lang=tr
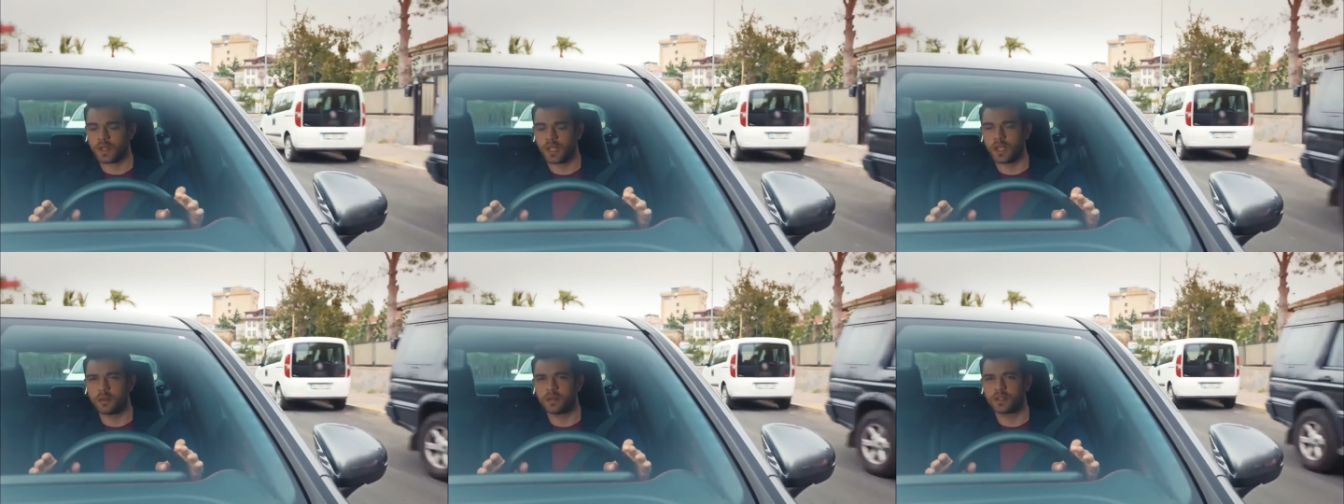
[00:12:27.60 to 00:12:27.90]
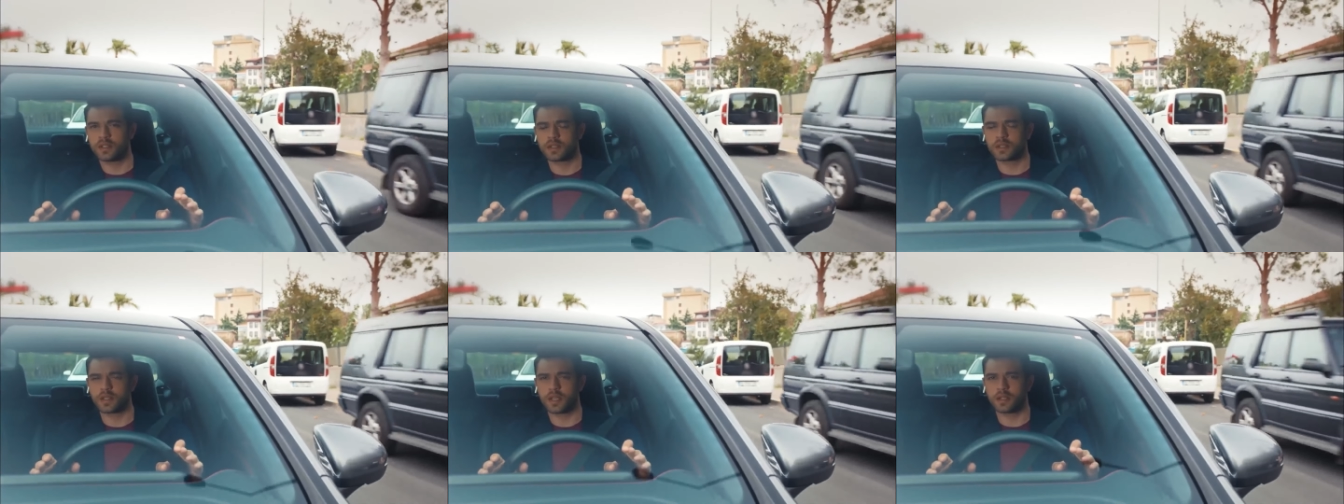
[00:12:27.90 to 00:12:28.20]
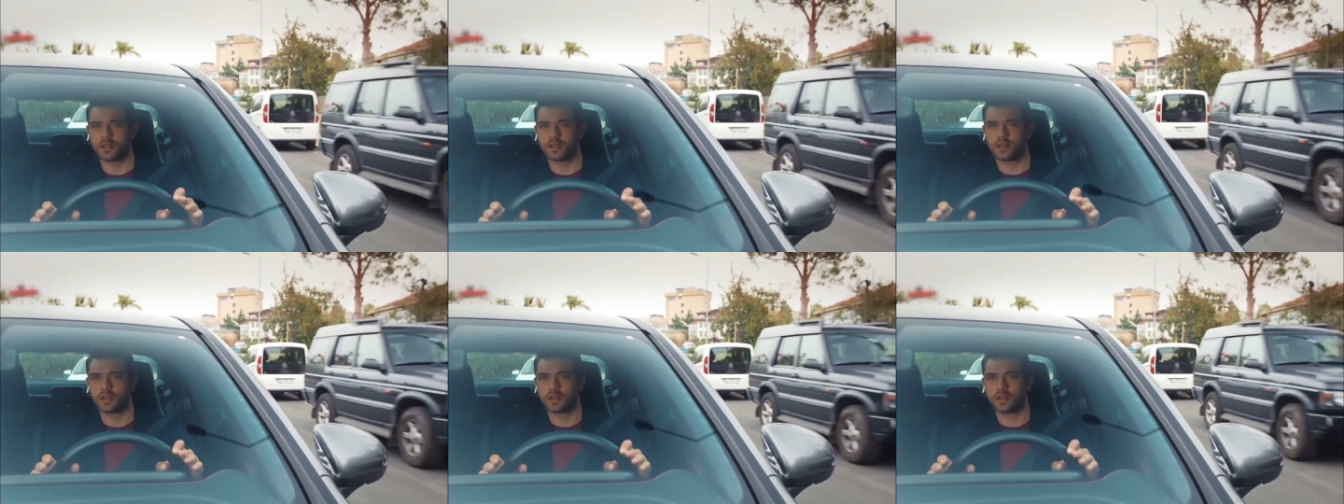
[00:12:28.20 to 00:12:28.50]
İyi misin
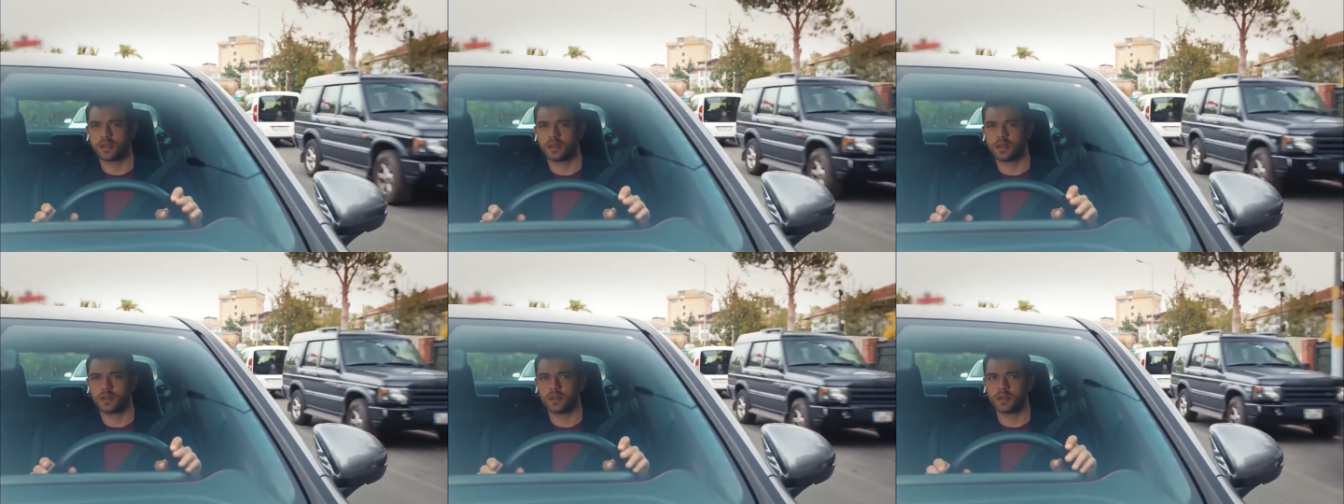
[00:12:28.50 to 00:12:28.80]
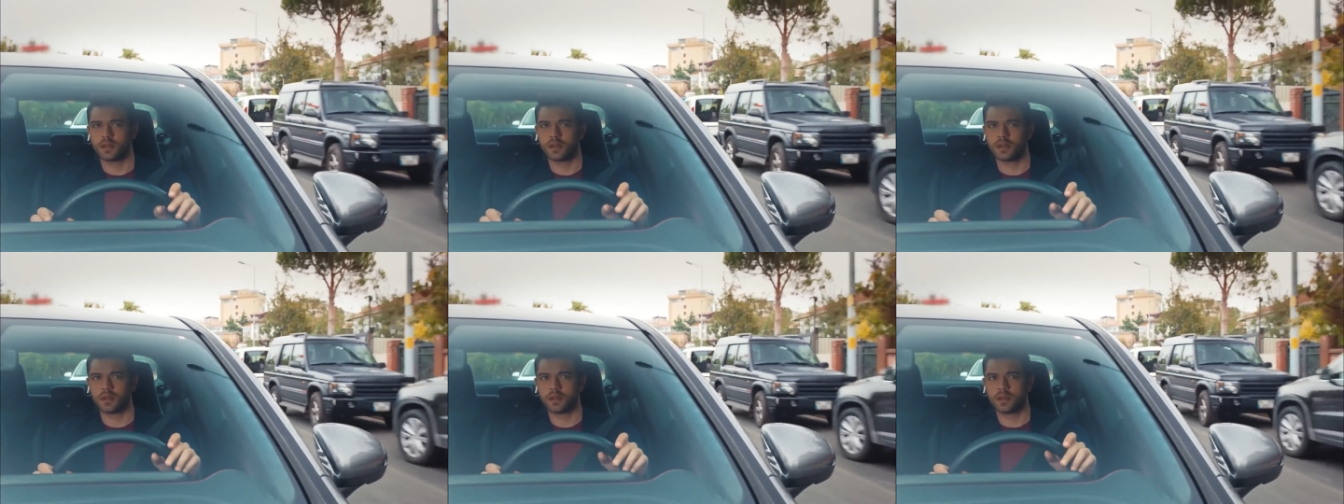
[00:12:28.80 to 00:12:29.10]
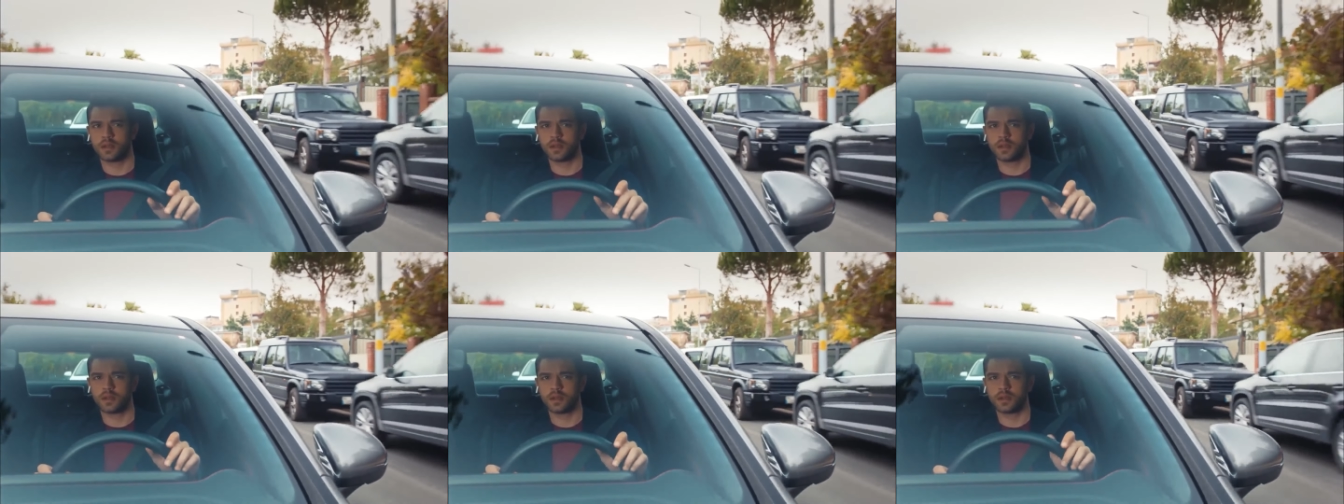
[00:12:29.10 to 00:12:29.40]
sen?
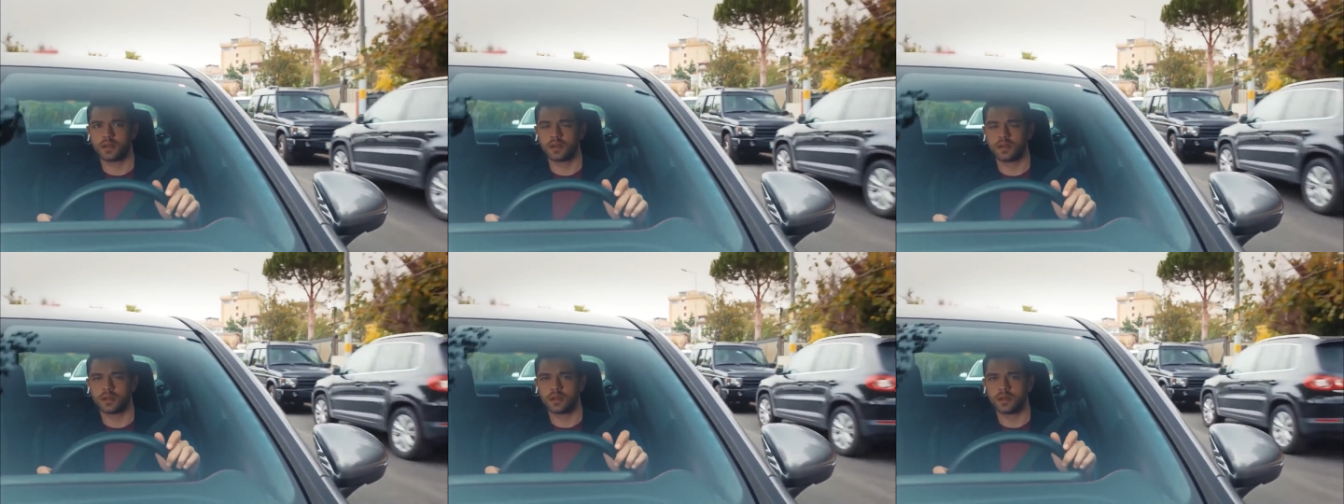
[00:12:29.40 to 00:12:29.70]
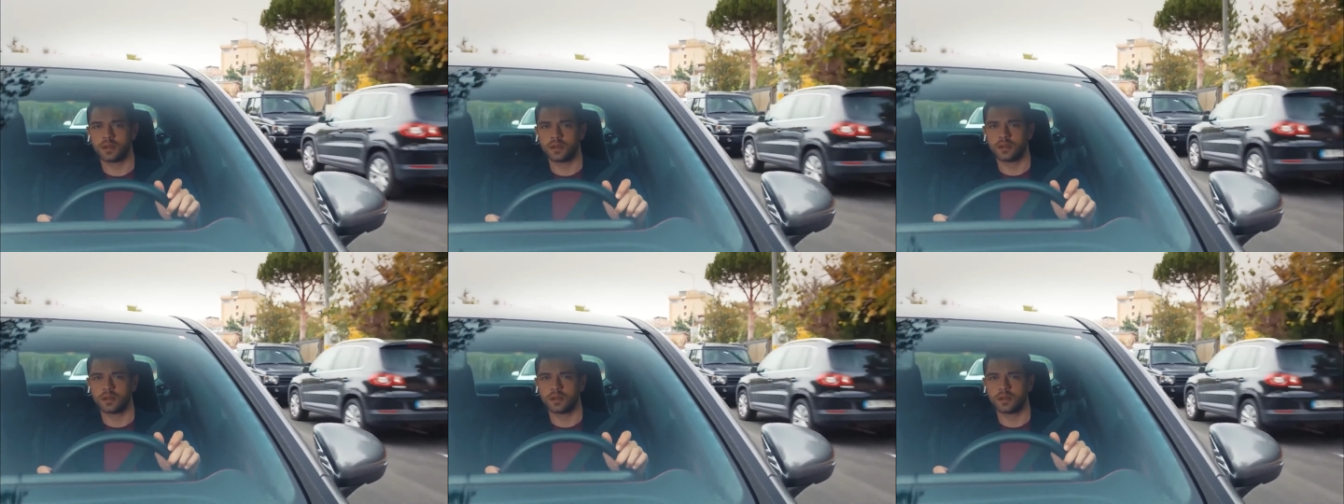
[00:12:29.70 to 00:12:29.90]
İyiyim, merak